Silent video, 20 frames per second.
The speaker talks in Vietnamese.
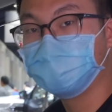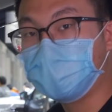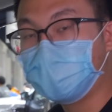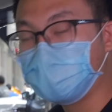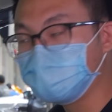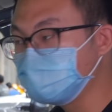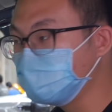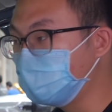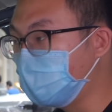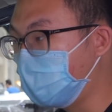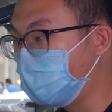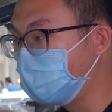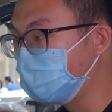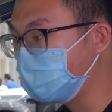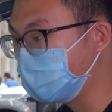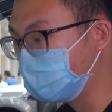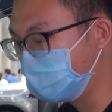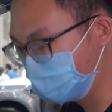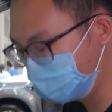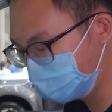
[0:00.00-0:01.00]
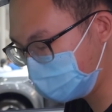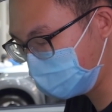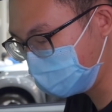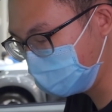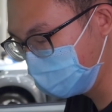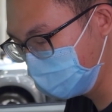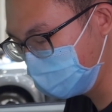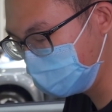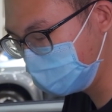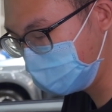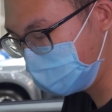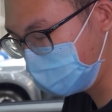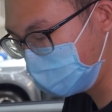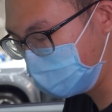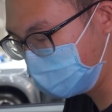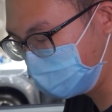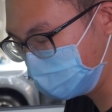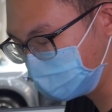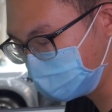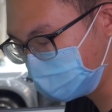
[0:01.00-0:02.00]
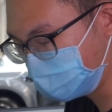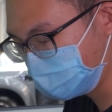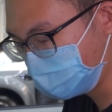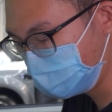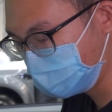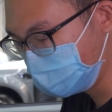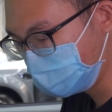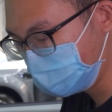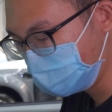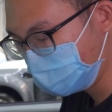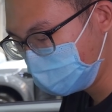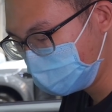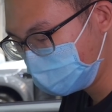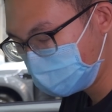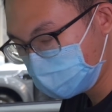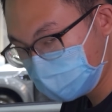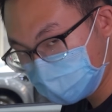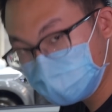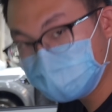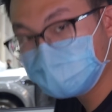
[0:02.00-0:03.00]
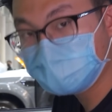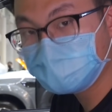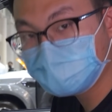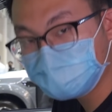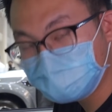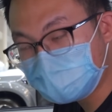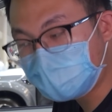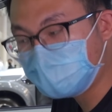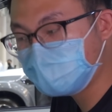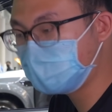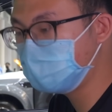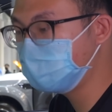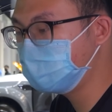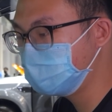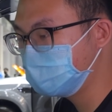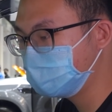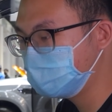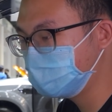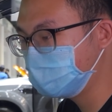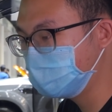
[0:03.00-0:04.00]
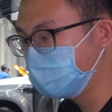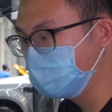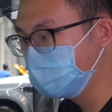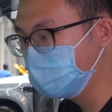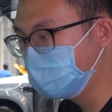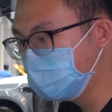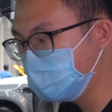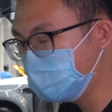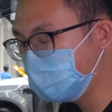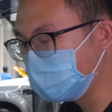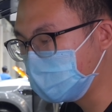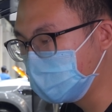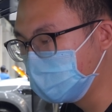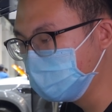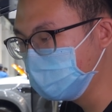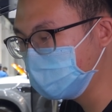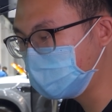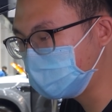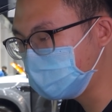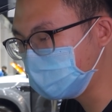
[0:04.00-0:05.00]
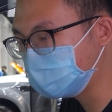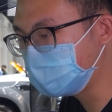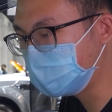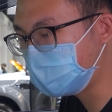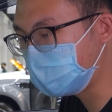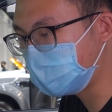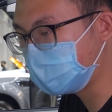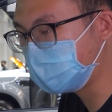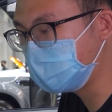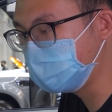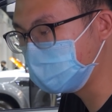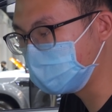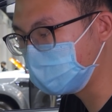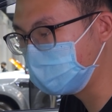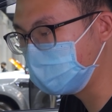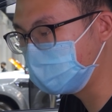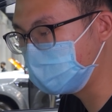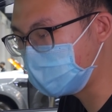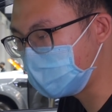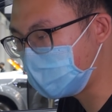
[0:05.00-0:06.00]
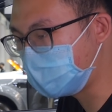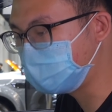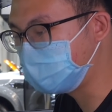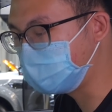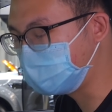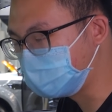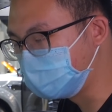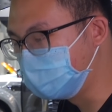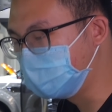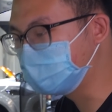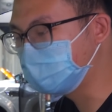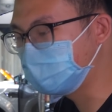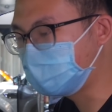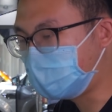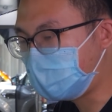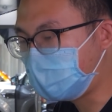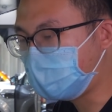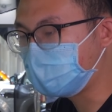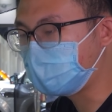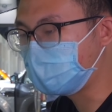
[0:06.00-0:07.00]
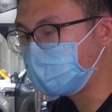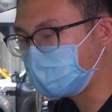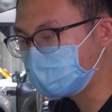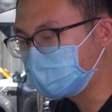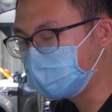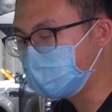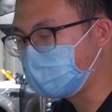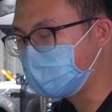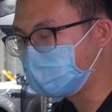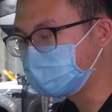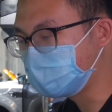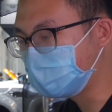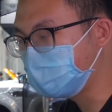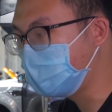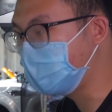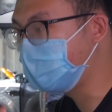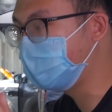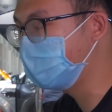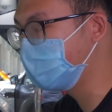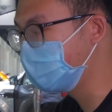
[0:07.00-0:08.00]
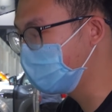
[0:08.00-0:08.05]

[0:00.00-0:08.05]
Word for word: và auto hold là một trang bị mà là vâng, nó cũng cao cấp à, mình nghĩ là nếu như cái chiếc xe này khi mà nó về Việt Nam thì cái mức giá của nó có thể là sẽ bị